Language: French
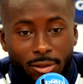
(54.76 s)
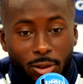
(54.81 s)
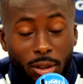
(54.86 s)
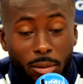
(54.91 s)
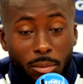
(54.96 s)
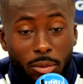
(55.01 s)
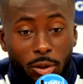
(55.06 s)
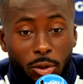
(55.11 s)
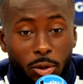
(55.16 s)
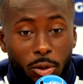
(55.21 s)

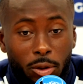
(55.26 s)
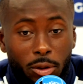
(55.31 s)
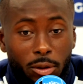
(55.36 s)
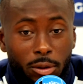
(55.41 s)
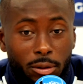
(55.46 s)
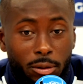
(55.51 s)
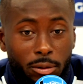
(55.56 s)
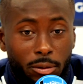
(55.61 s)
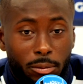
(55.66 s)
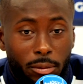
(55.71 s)
Ah, bien sûr,
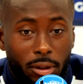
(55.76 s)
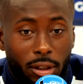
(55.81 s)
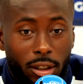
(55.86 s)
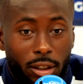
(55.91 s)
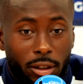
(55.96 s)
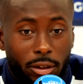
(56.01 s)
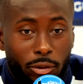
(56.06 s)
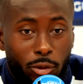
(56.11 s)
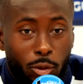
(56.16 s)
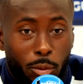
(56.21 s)
il
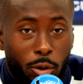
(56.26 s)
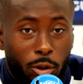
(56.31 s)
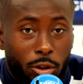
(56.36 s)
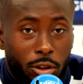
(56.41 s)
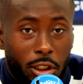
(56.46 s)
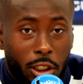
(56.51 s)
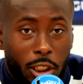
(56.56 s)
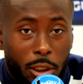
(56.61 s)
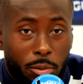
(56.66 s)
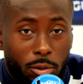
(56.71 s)
bah, faut prendre
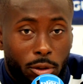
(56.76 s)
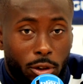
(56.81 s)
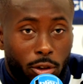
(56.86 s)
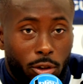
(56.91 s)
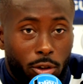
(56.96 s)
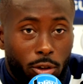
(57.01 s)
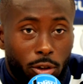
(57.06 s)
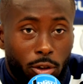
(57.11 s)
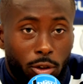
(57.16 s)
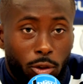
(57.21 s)

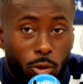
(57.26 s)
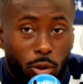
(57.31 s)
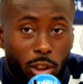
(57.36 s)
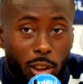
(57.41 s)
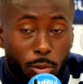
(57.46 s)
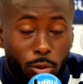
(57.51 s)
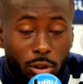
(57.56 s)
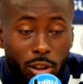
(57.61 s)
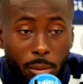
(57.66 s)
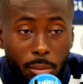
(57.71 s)
nos
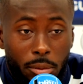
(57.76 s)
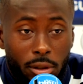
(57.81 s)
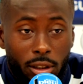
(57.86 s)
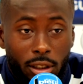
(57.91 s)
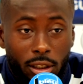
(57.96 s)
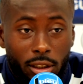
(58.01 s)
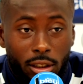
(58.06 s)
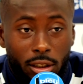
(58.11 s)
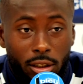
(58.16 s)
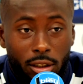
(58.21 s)

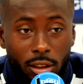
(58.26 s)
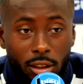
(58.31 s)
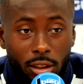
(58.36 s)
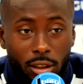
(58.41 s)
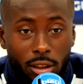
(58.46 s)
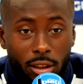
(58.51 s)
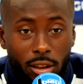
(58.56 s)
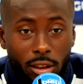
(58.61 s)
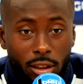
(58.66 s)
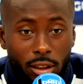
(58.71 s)
responsabilités, ça
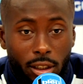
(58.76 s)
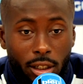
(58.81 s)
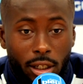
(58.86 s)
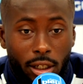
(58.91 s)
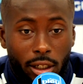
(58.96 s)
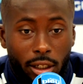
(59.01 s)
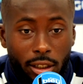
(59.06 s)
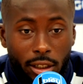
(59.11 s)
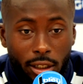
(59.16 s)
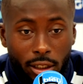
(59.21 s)
c'est
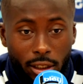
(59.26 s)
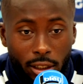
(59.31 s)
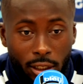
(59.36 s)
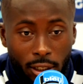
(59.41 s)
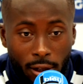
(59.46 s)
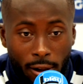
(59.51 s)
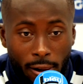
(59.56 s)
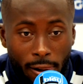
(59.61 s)
clair et net.